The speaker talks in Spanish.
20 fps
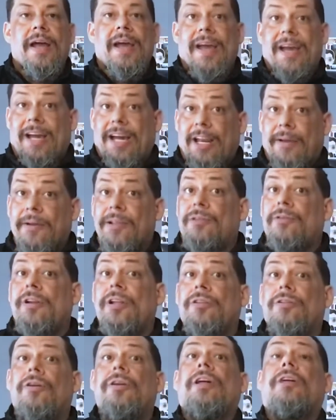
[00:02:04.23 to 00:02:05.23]
Escribiste
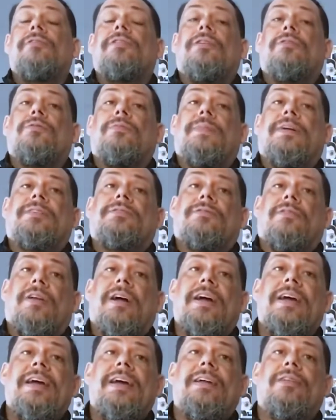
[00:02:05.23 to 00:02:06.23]
una historia donde tu
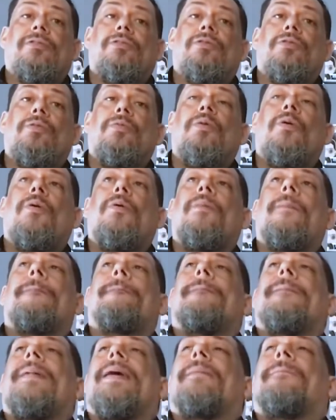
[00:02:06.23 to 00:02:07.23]
personaje estuvo
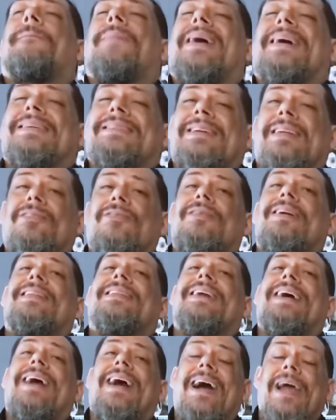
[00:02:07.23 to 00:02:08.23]
pasando
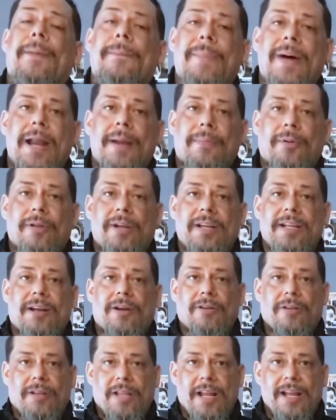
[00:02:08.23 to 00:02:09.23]
las de Caín para poder
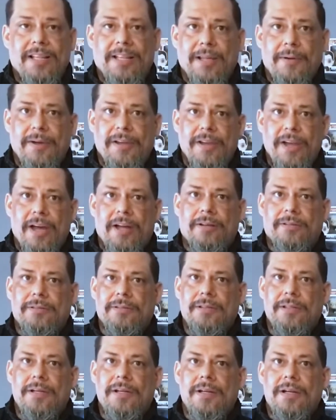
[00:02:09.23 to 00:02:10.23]
derrotar a este villano.
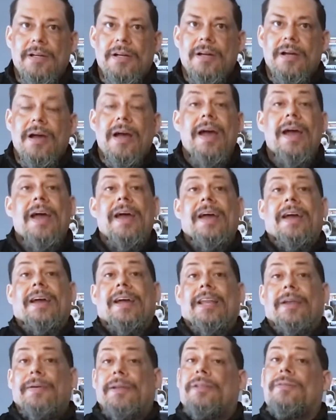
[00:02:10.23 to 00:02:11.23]

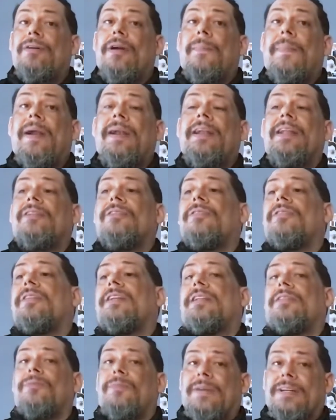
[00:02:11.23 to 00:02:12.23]
Escribiste una parte en
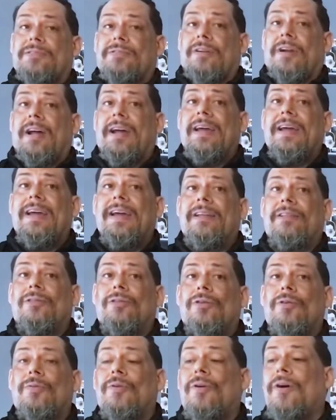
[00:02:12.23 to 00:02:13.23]
donde tu personaje
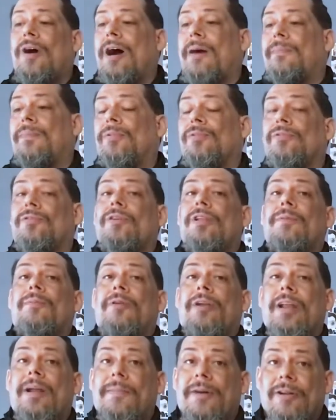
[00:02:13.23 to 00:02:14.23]
estuvo a punto de
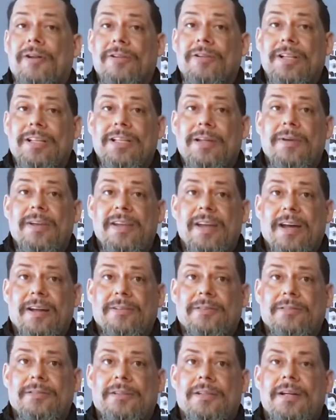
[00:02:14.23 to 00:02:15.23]
morir a manos de este villano.